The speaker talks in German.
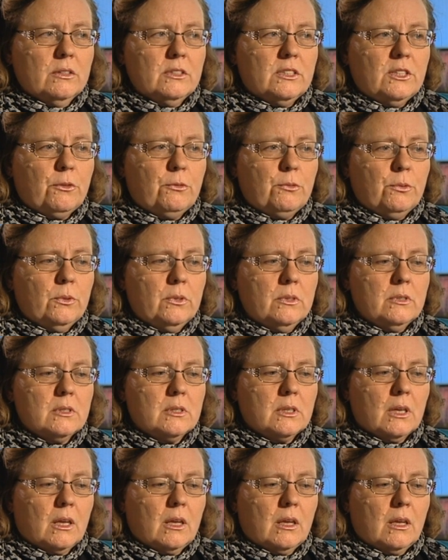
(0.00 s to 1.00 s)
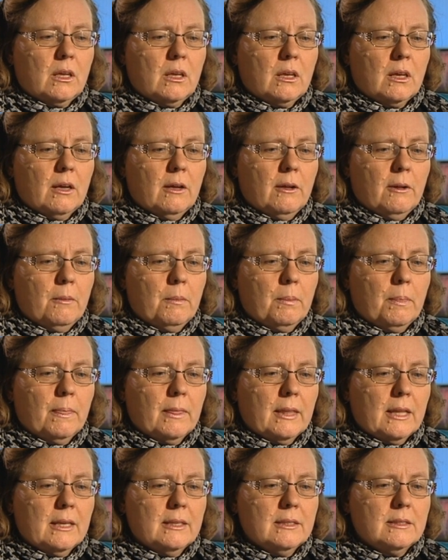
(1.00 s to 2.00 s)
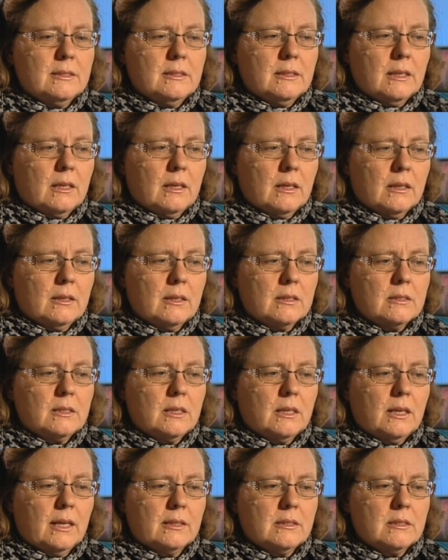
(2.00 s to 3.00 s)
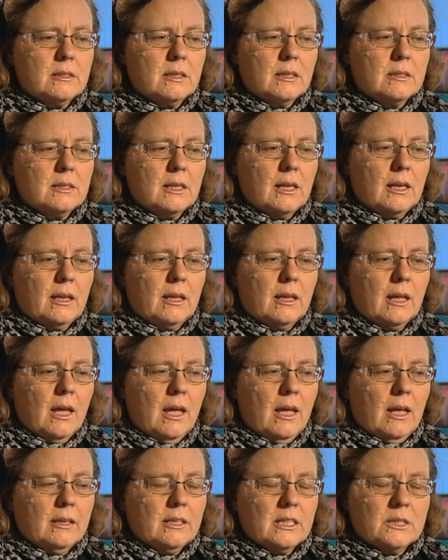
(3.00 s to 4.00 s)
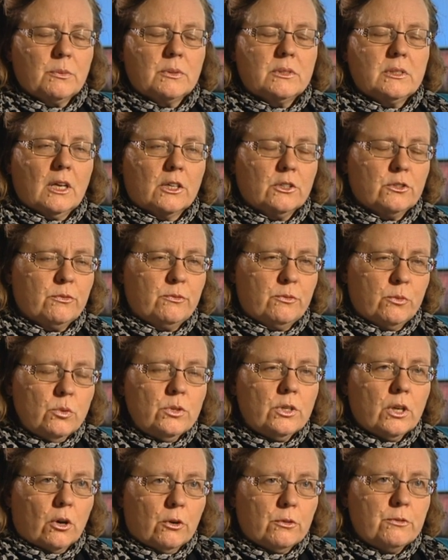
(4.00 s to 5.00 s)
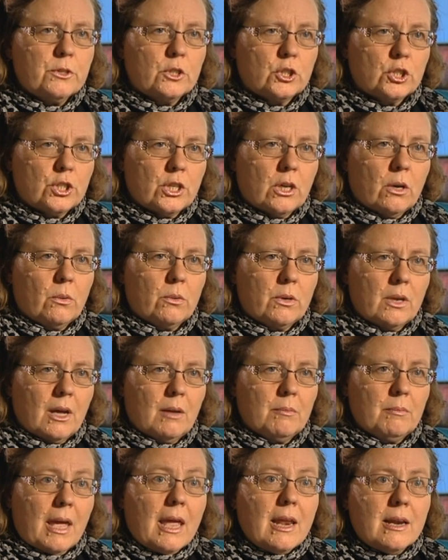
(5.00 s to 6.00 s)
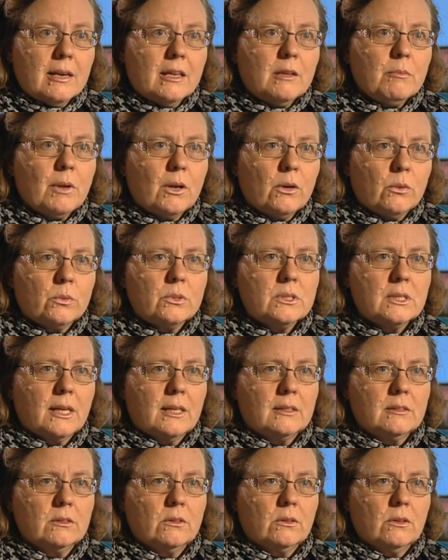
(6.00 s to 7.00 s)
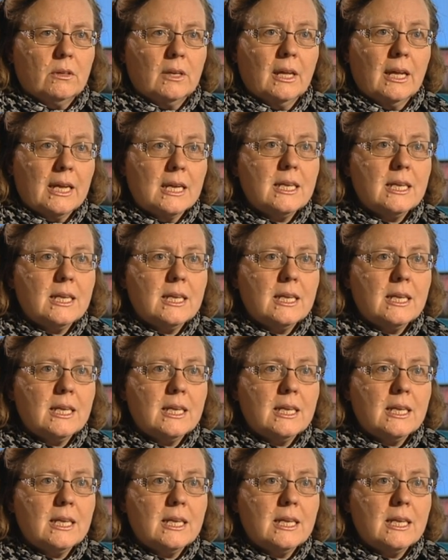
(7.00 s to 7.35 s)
Sie fühlen sich ähm, sicher, dass die jetzt tatsächlich das, was sie aus Wut aufgestaut haben, endlich mal loslassen können.